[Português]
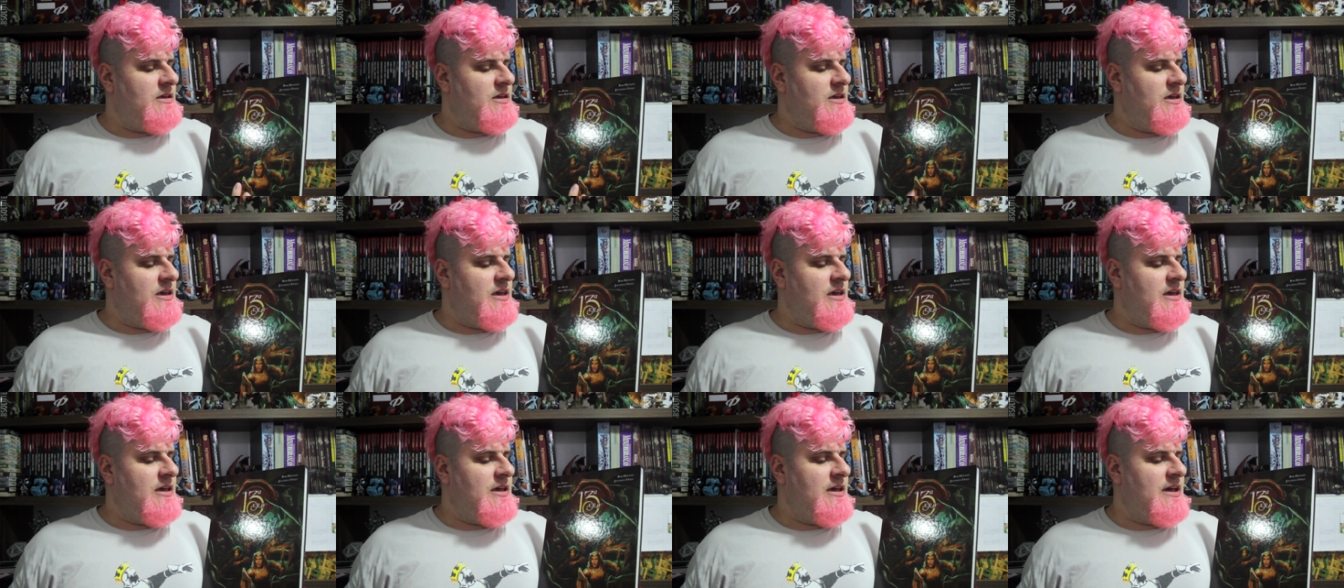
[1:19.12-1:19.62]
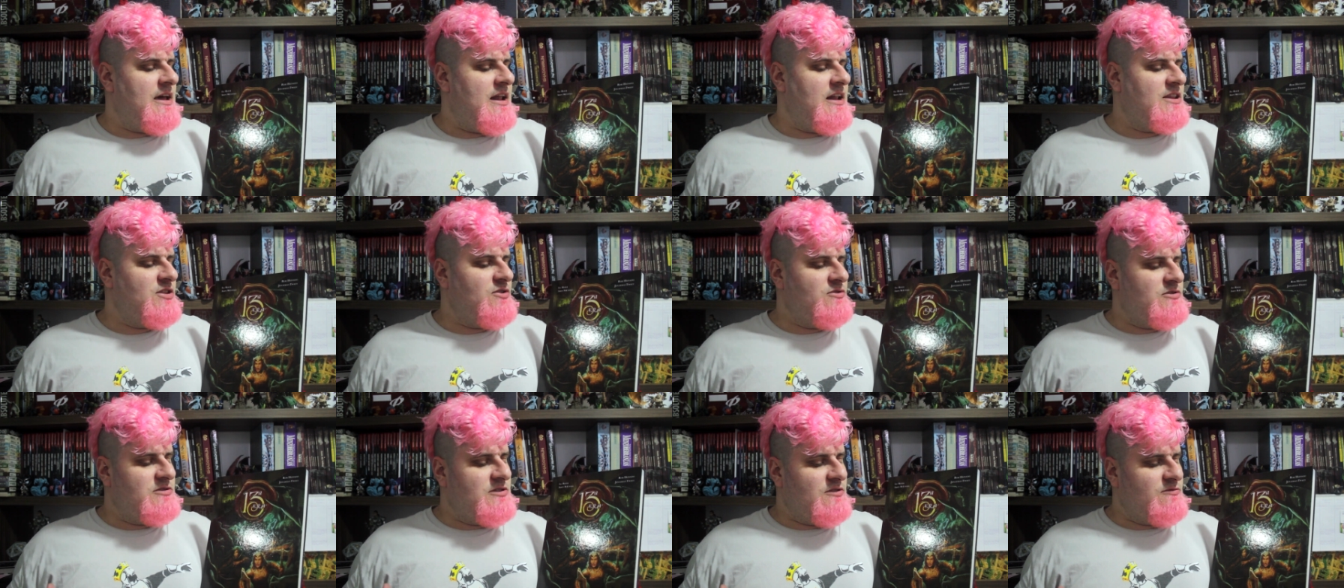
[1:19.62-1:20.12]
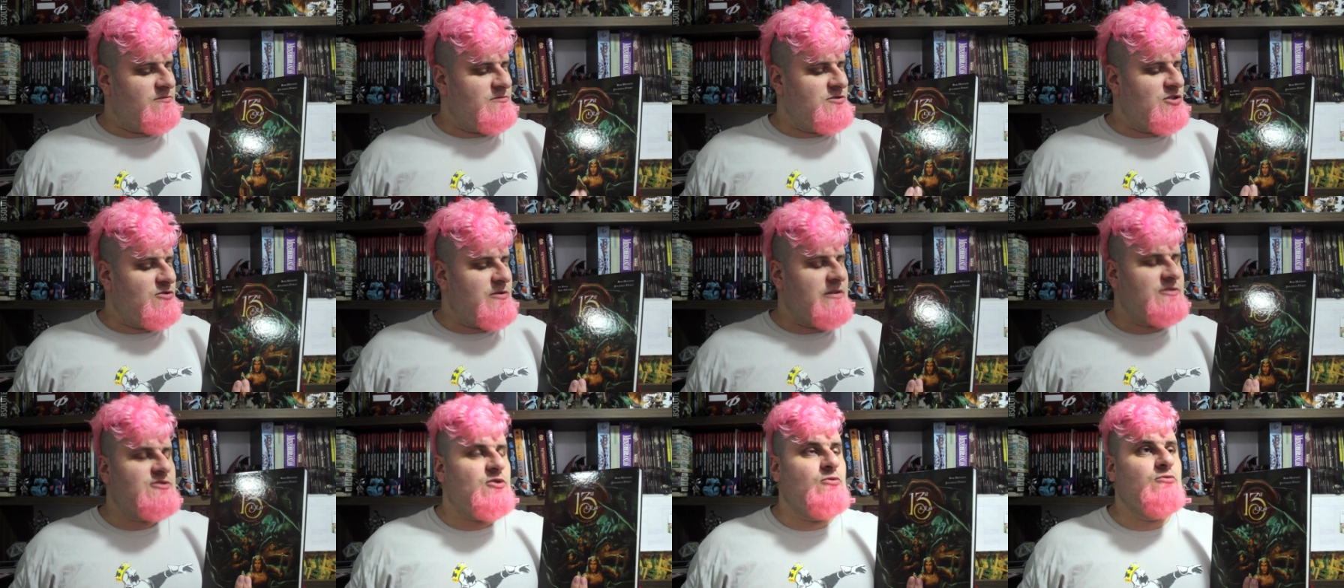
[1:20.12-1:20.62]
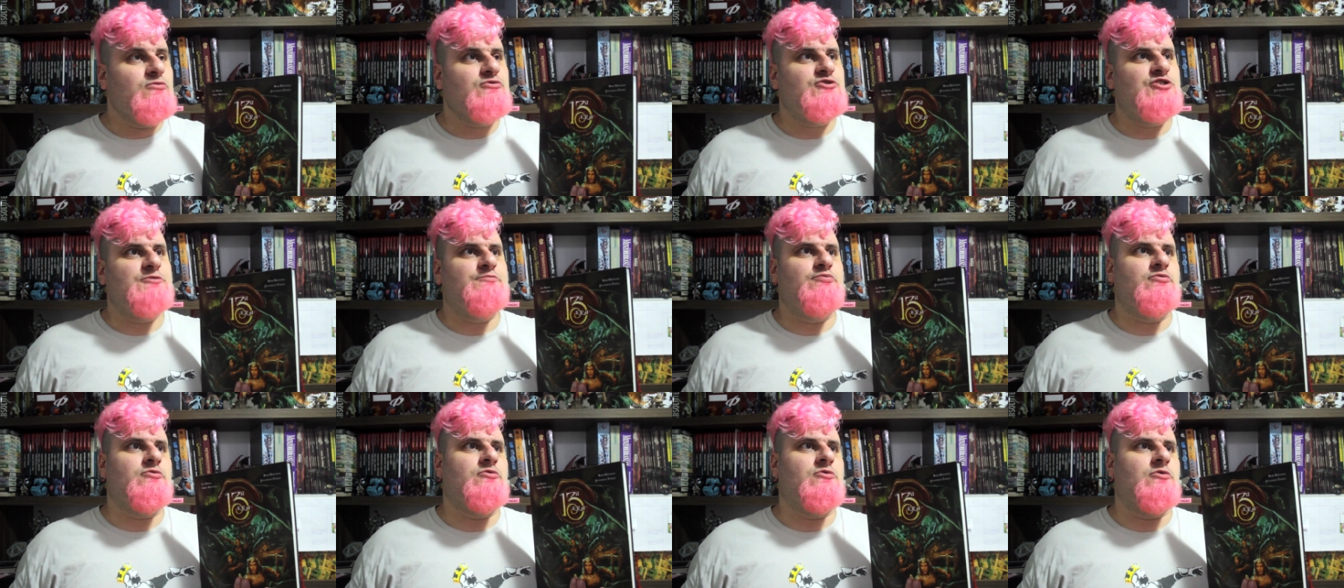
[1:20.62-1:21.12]
E ele não, não, não é são
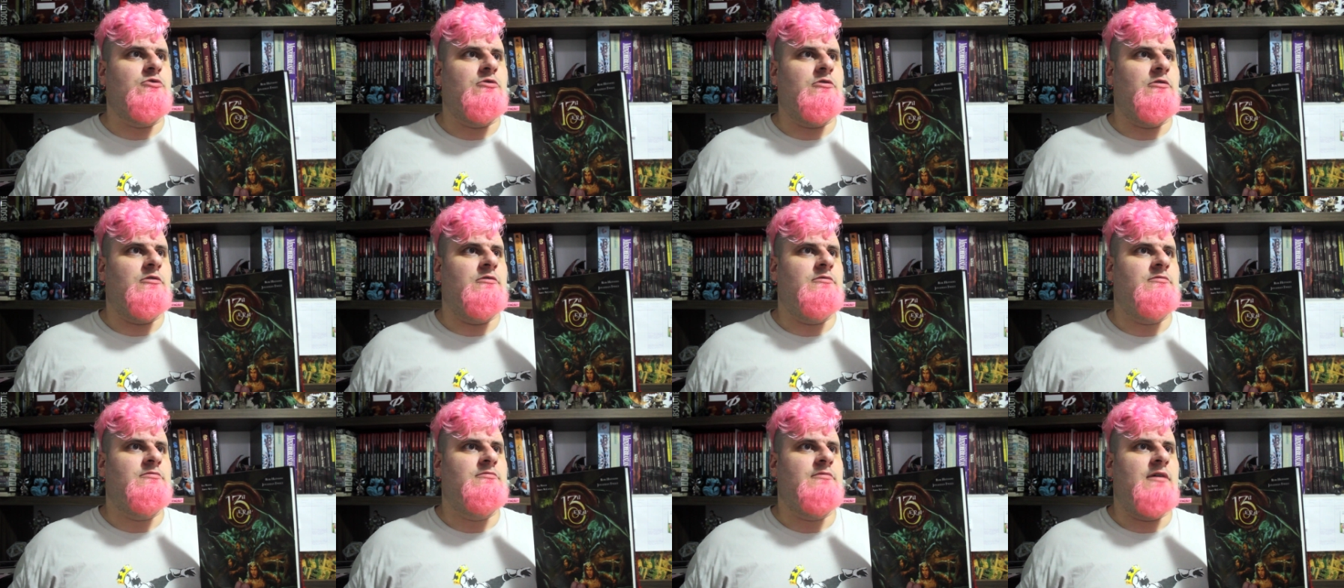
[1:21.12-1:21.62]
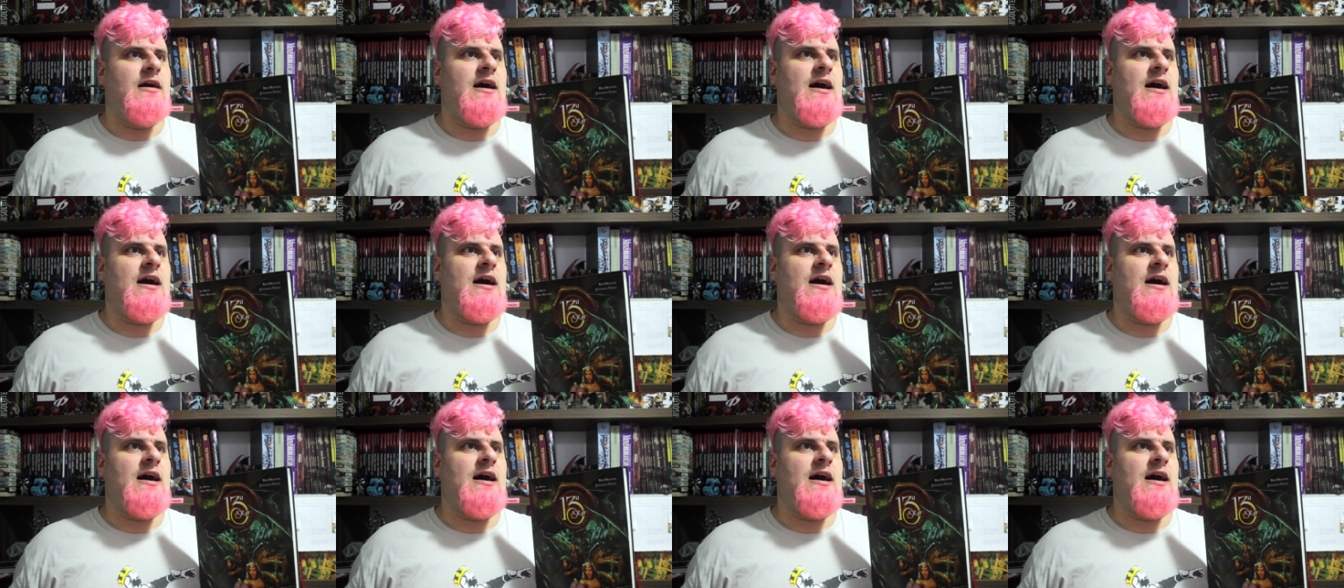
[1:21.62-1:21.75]
tipo,